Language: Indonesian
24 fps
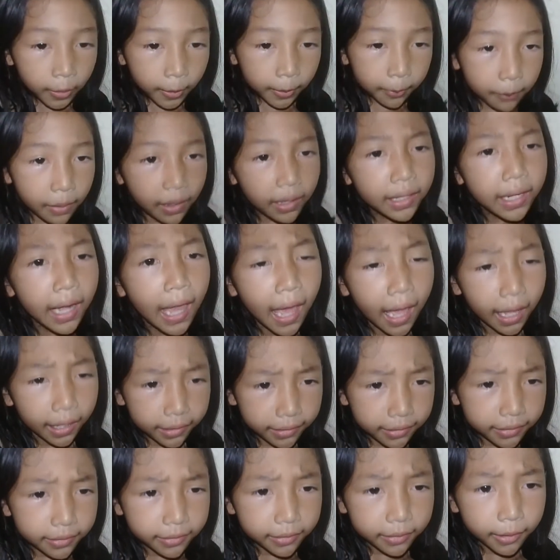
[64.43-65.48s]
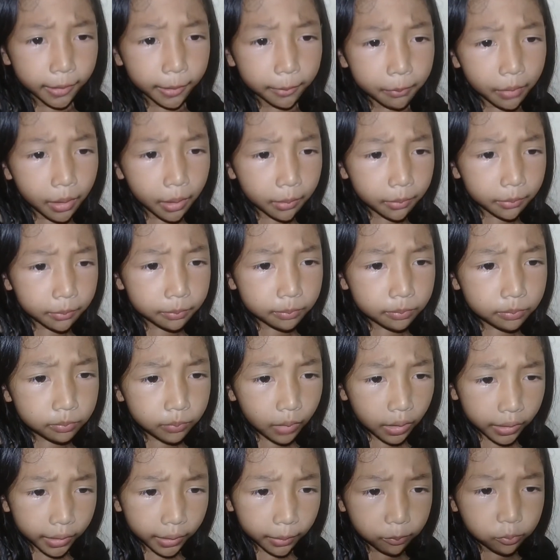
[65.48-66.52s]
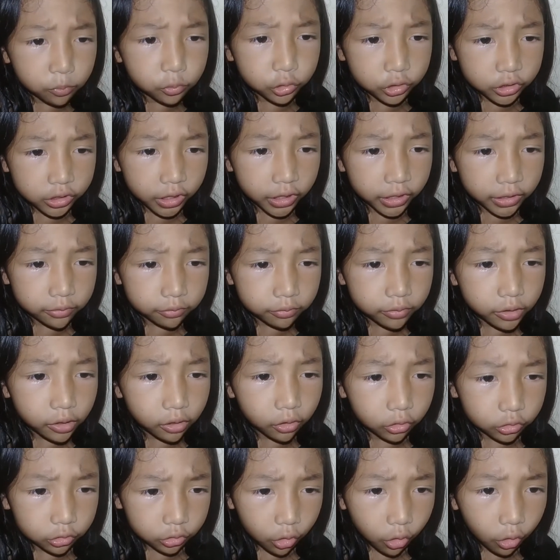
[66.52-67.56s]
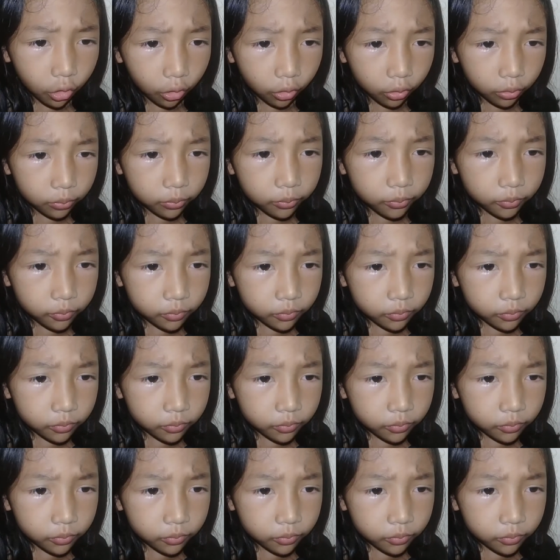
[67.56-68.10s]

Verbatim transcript: Emang nari, emang pakai musik wiroso.